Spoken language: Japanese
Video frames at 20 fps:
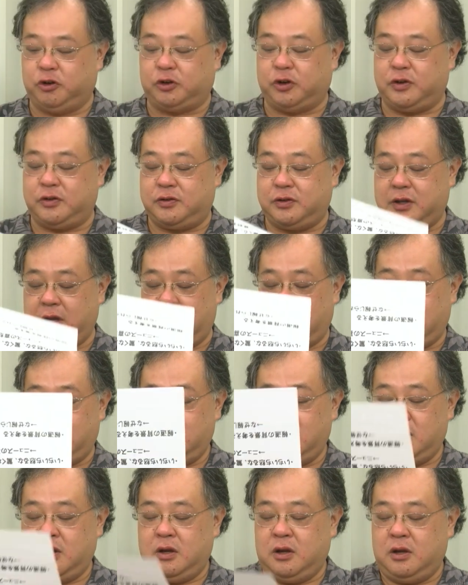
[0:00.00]
とですね。
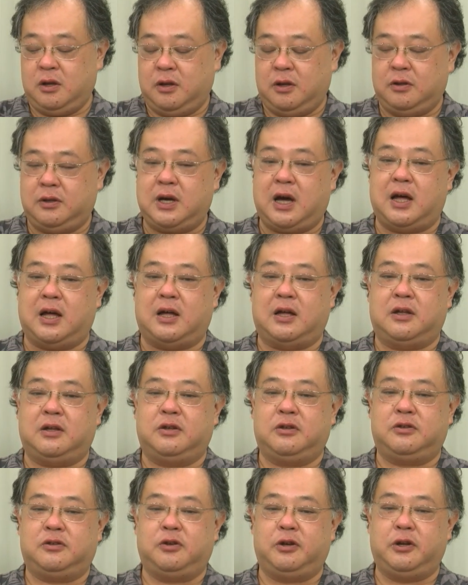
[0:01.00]
じゃ
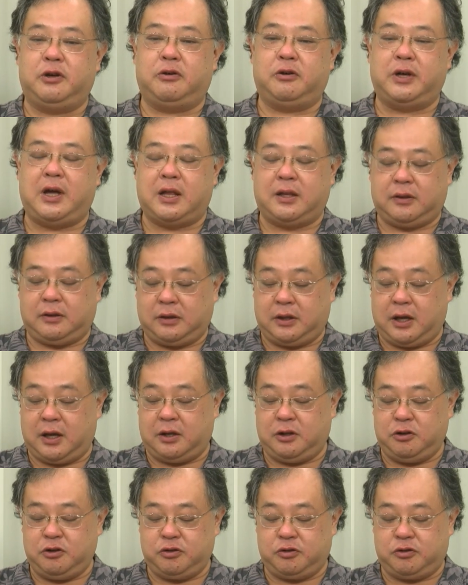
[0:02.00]
あそれをやっ
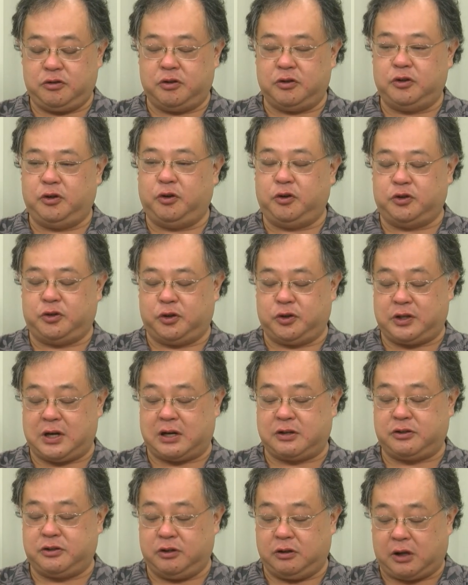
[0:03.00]
てニュースをどう咀
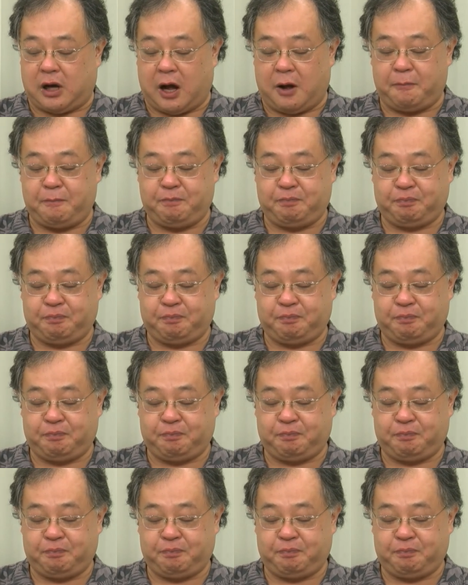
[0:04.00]
嚼するか